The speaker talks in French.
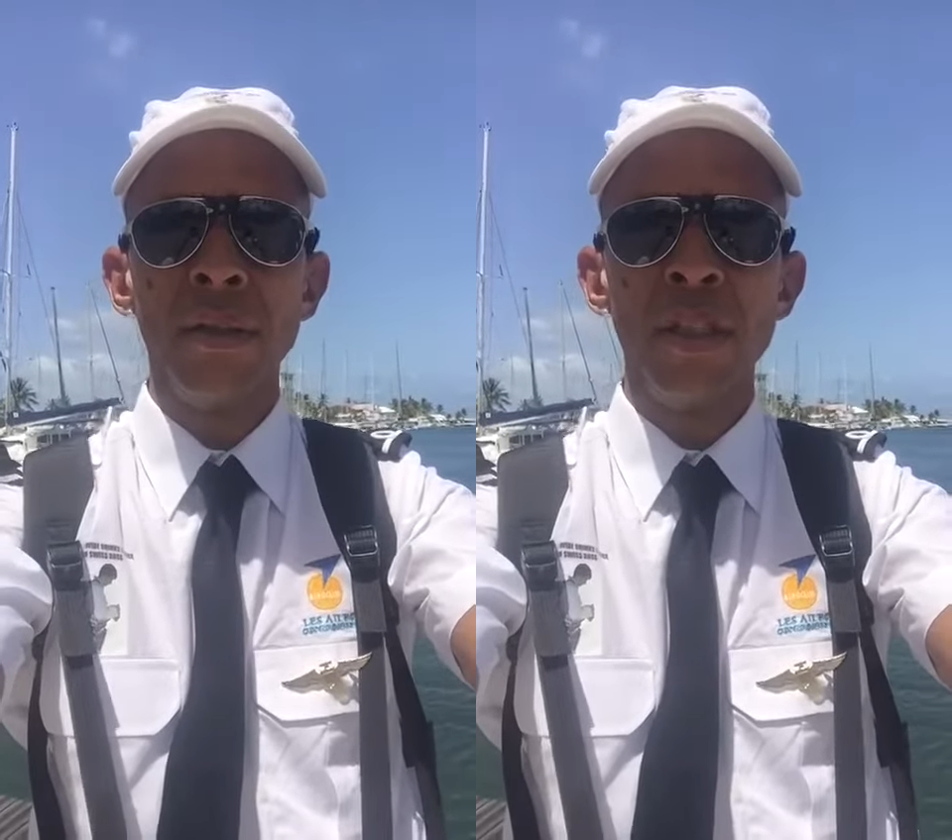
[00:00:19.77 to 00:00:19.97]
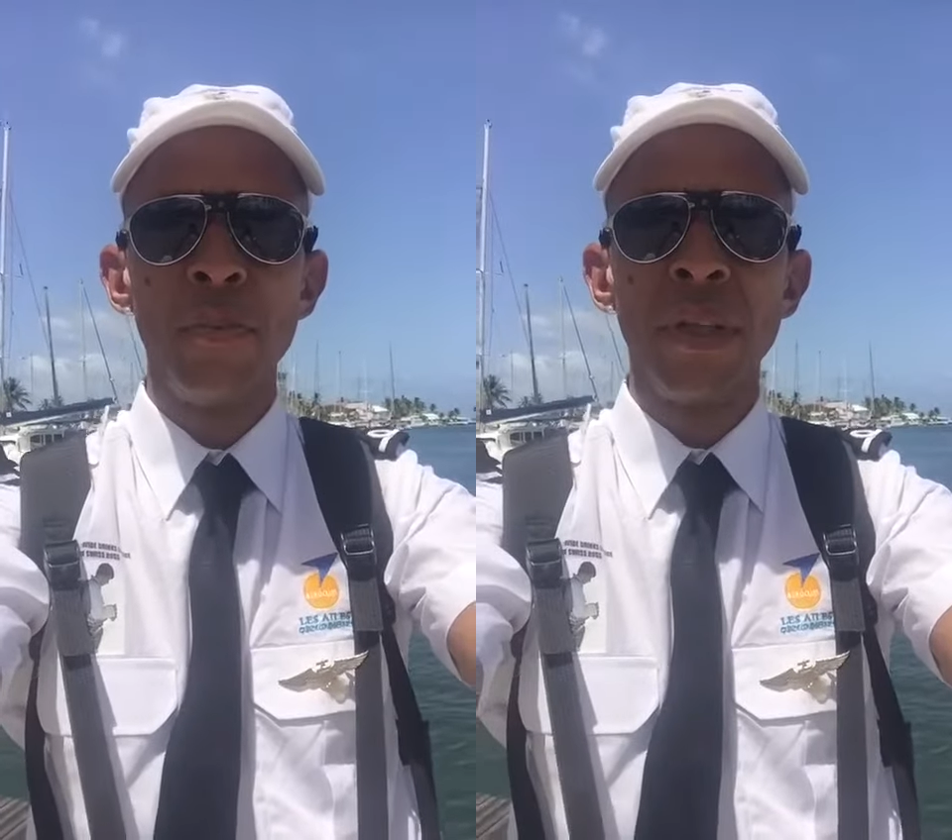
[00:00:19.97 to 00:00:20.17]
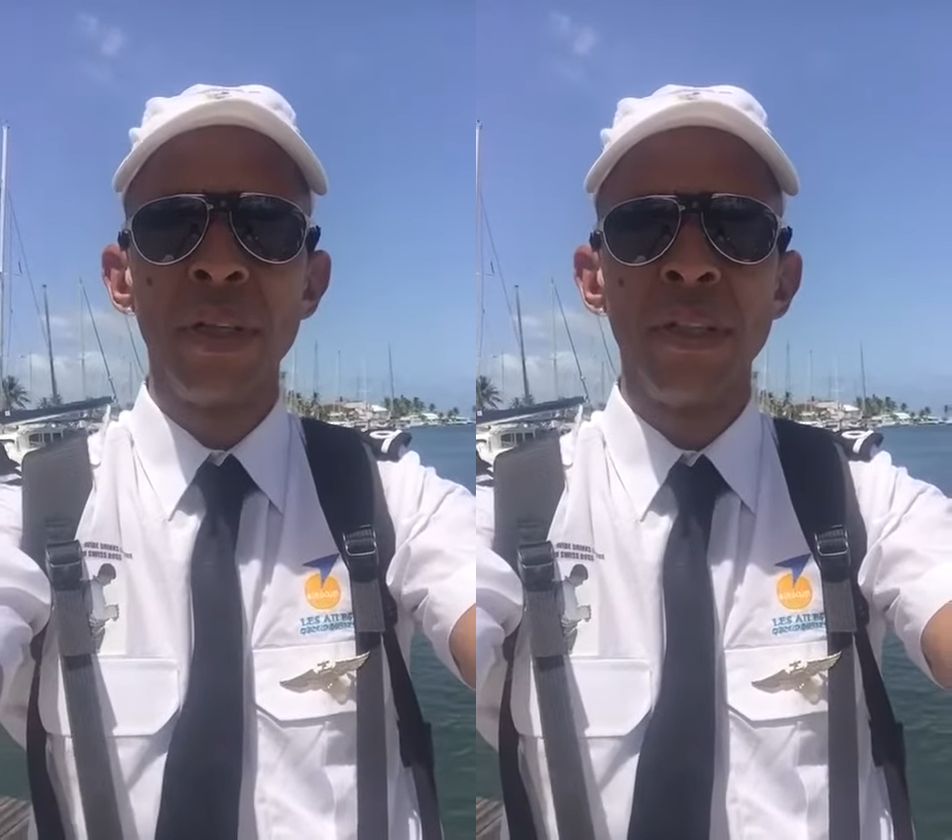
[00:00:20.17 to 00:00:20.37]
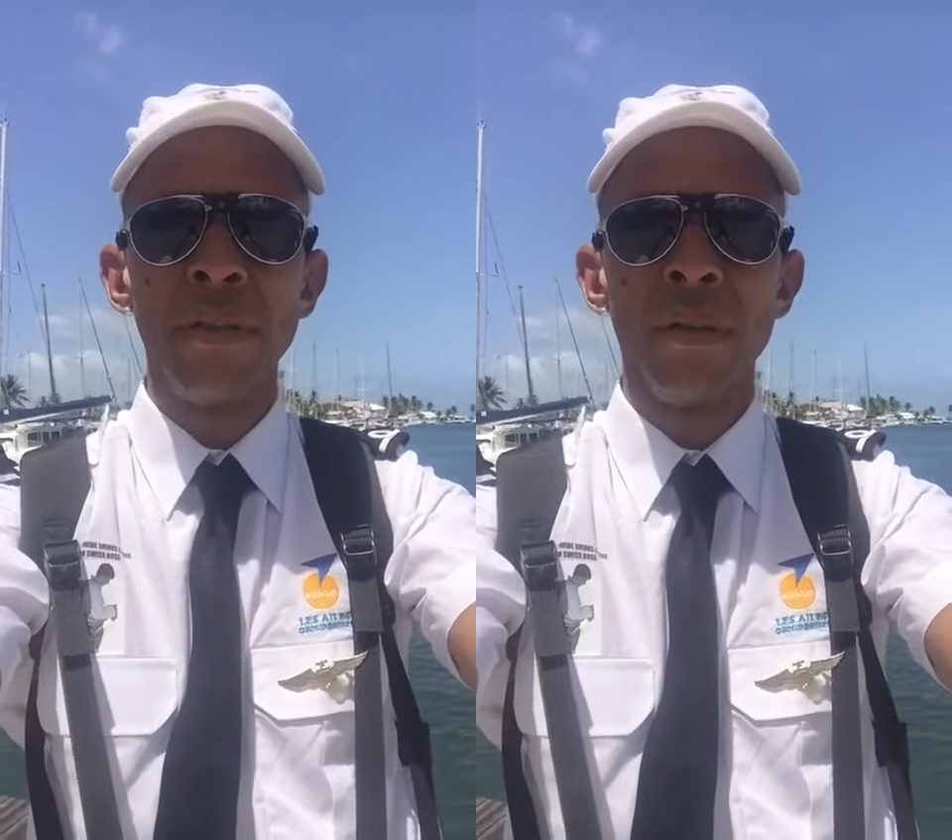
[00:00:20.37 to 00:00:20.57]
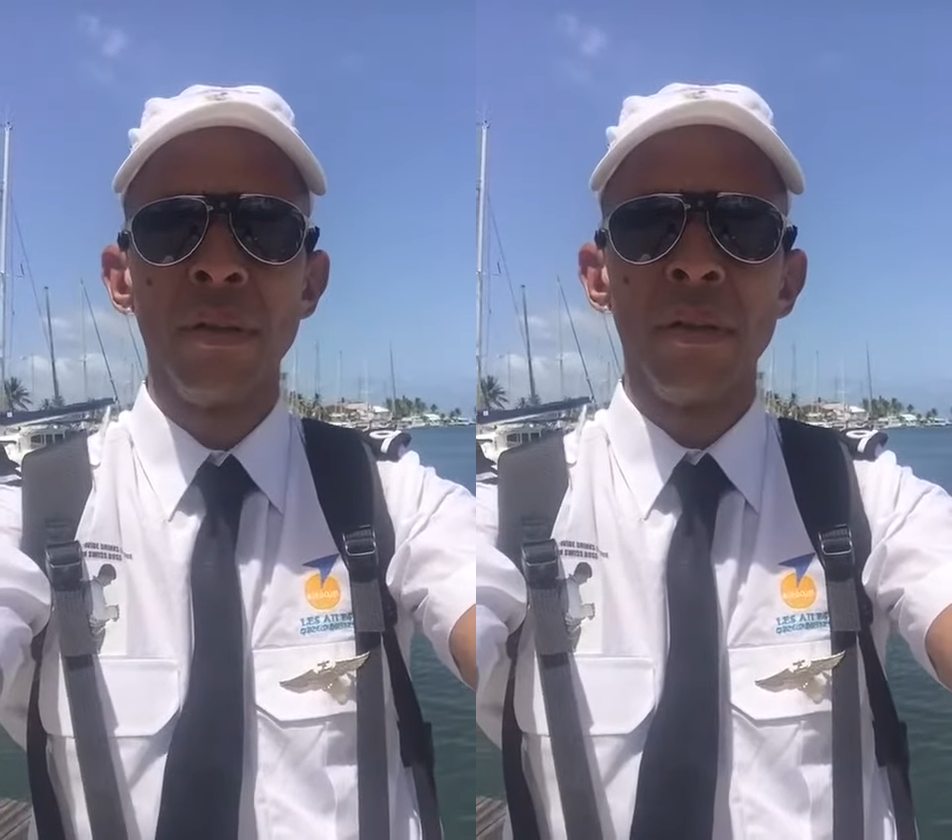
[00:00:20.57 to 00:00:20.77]
des
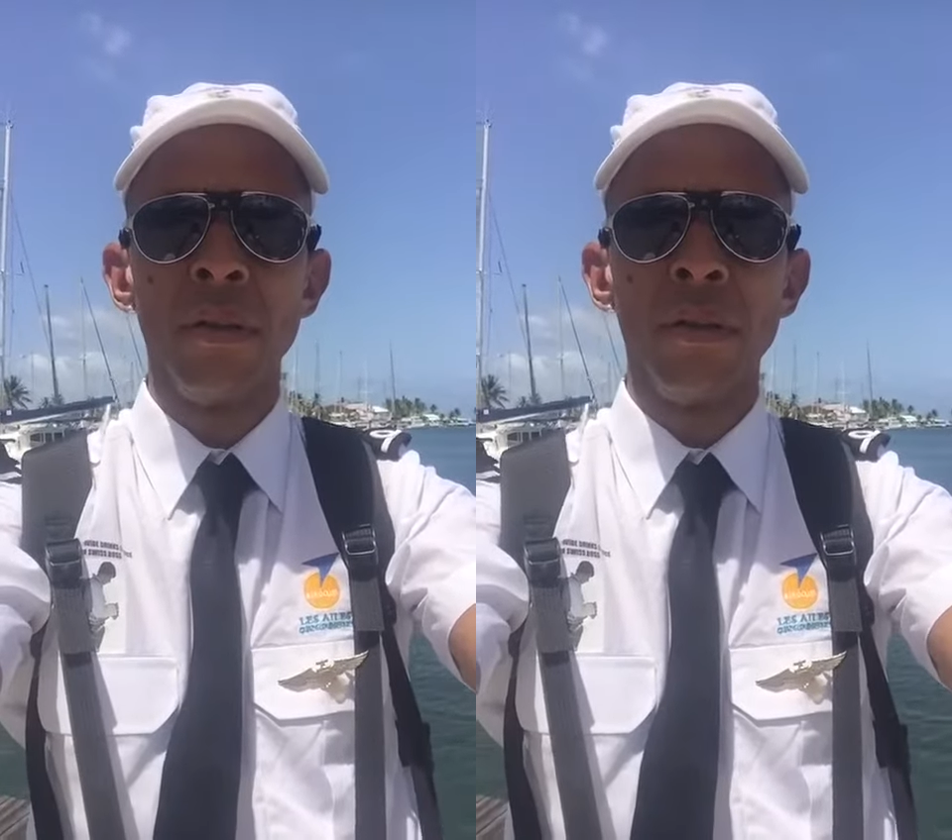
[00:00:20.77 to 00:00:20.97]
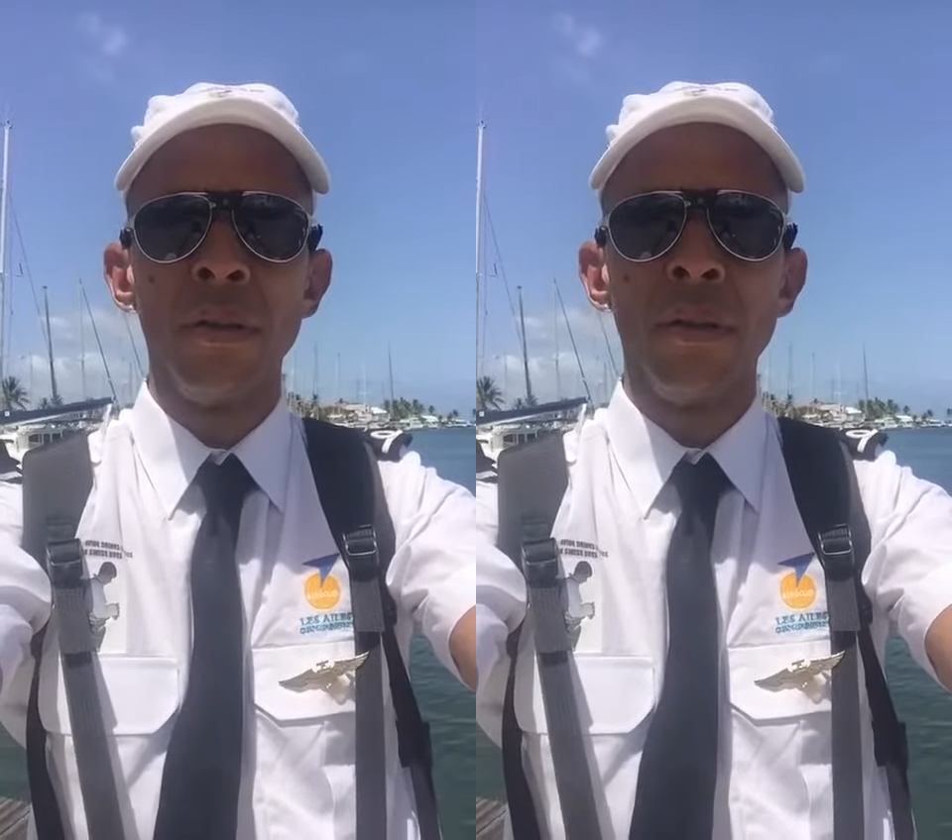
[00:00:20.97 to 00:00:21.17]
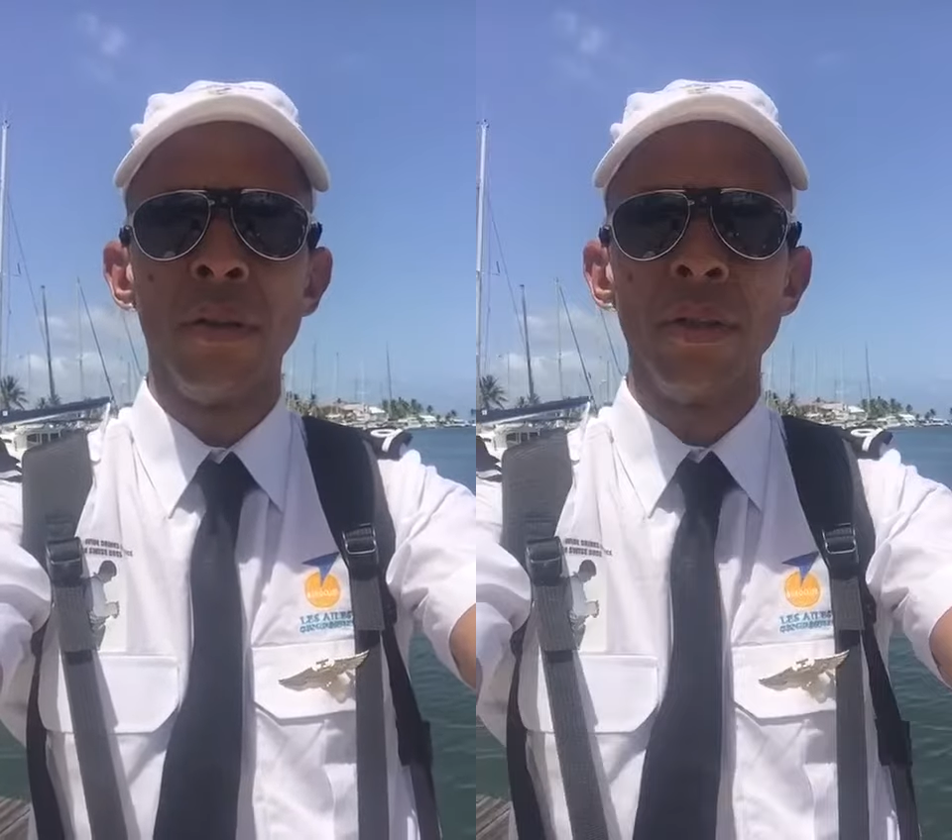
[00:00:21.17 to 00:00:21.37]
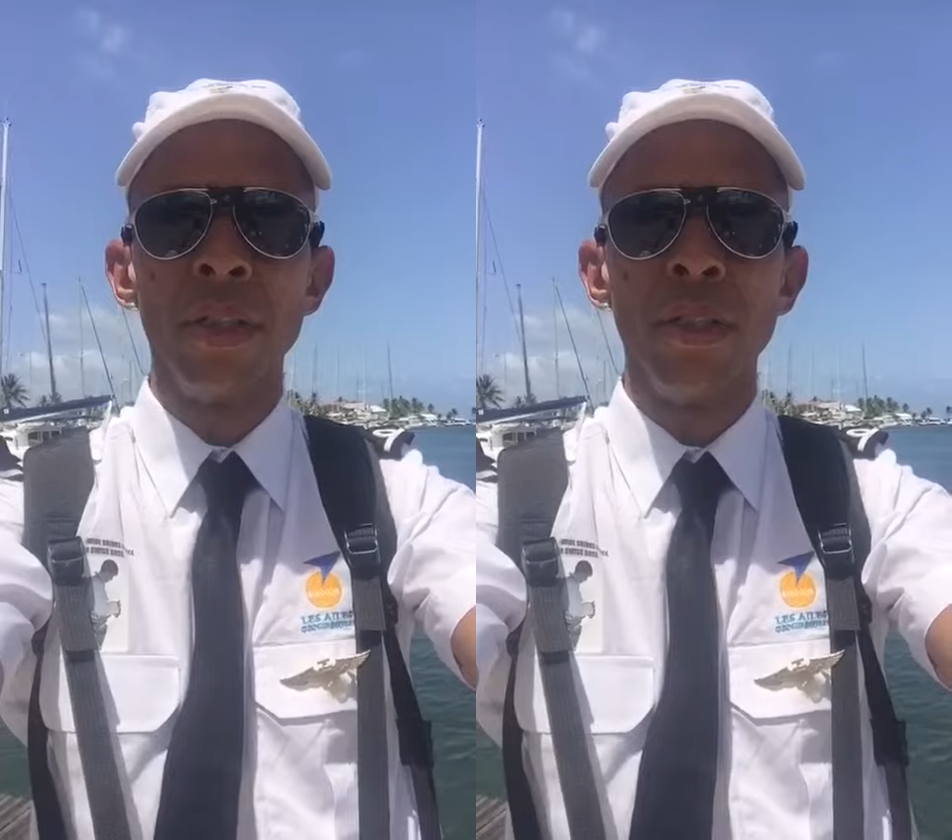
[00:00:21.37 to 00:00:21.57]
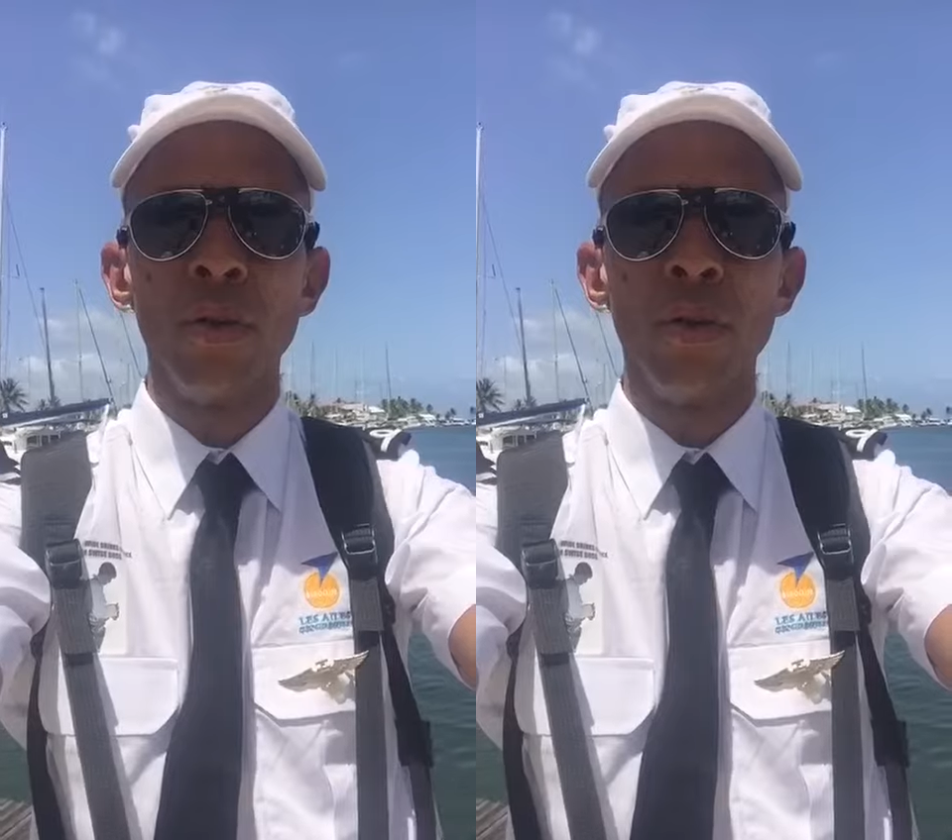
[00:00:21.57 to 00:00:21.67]
spirites, des,